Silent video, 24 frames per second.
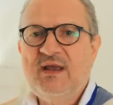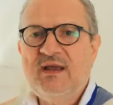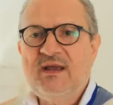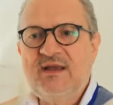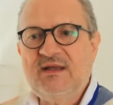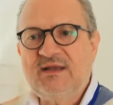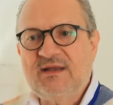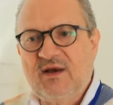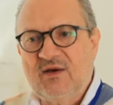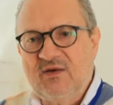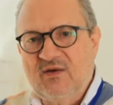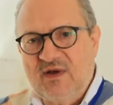
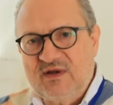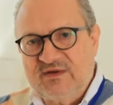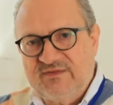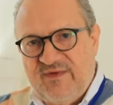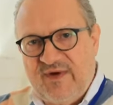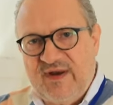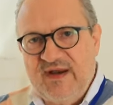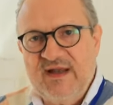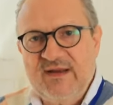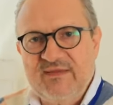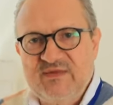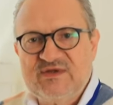Então nós
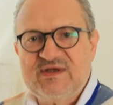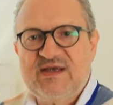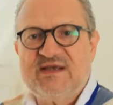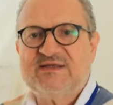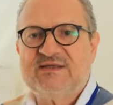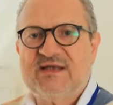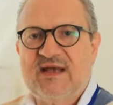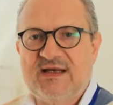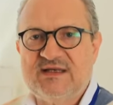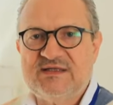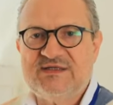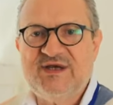faremos
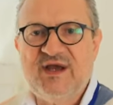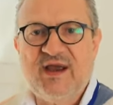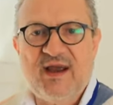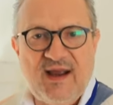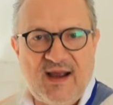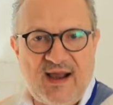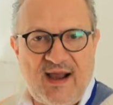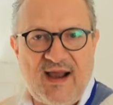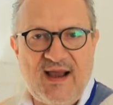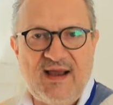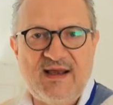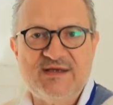essa
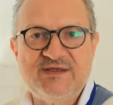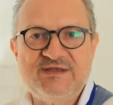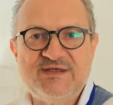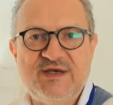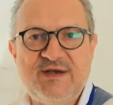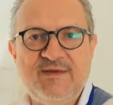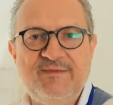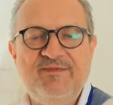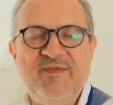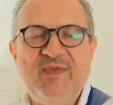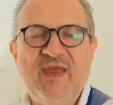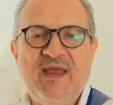
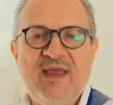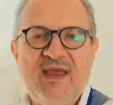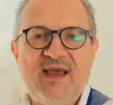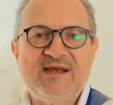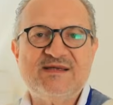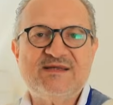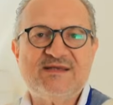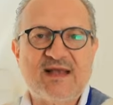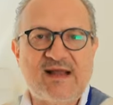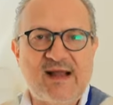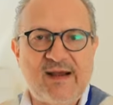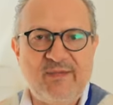checagem,
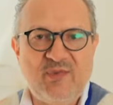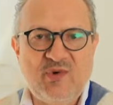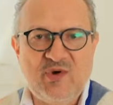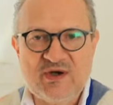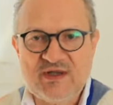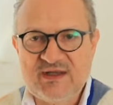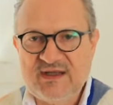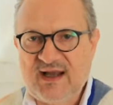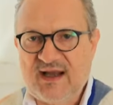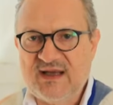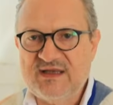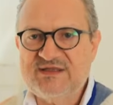essa
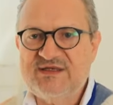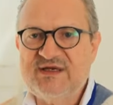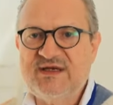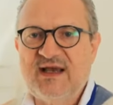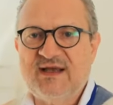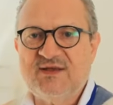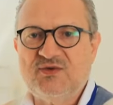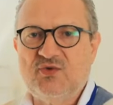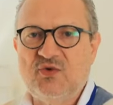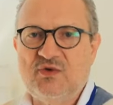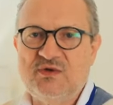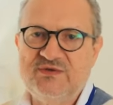abordagem
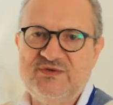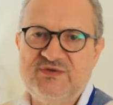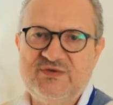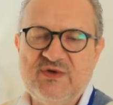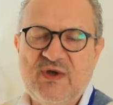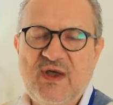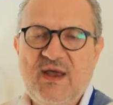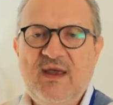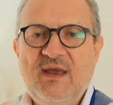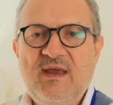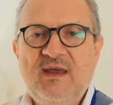a todos.